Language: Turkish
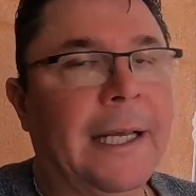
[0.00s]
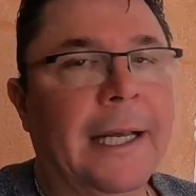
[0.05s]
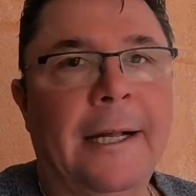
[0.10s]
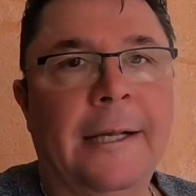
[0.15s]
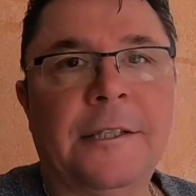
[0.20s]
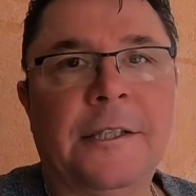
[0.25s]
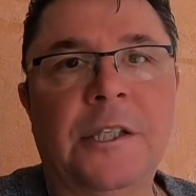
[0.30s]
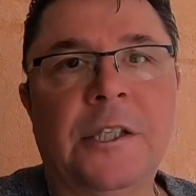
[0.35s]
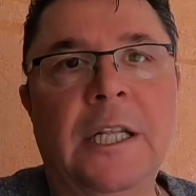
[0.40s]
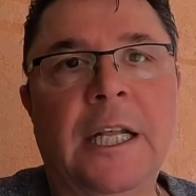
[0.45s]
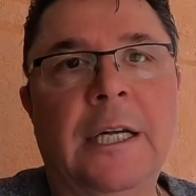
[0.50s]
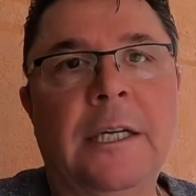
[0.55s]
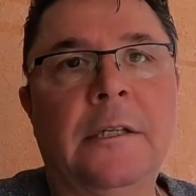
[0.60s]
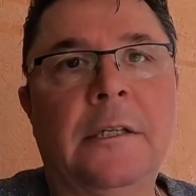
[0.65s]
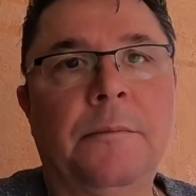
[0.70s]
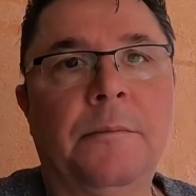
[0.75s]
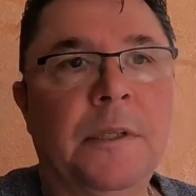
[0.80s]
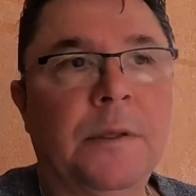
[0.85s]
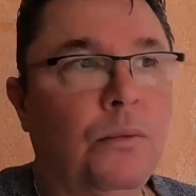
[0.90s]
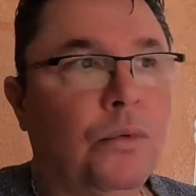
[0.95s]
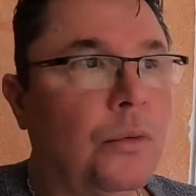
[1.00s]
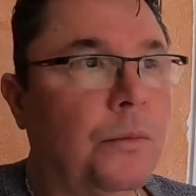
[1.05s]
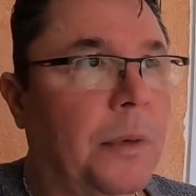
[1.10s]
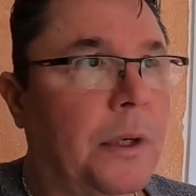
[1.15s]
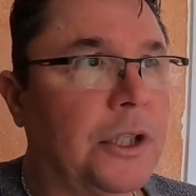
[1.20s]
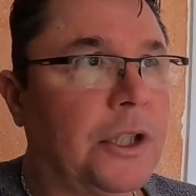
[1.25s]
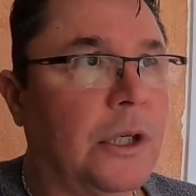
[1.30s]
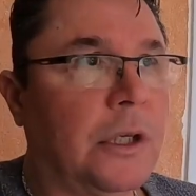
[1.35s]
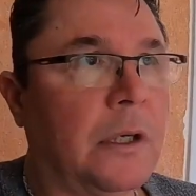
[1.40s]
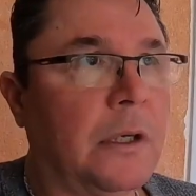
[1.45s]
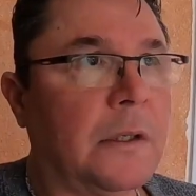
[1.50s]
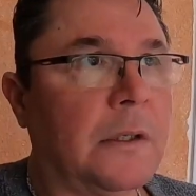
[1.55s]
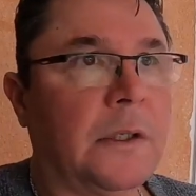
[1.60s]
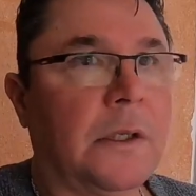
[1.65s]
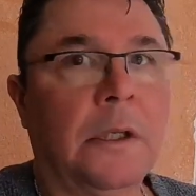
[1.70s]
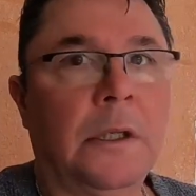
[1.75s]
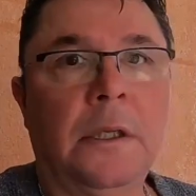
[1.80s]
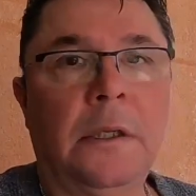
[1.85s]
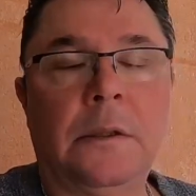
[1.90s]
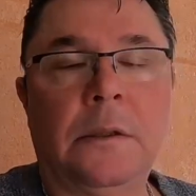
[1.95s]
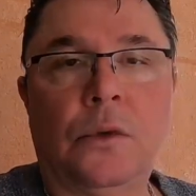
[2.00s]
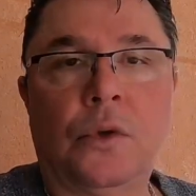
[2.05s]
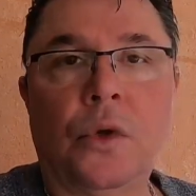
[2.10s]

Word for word: gelsinler dedi biz bunu başarırız dedi.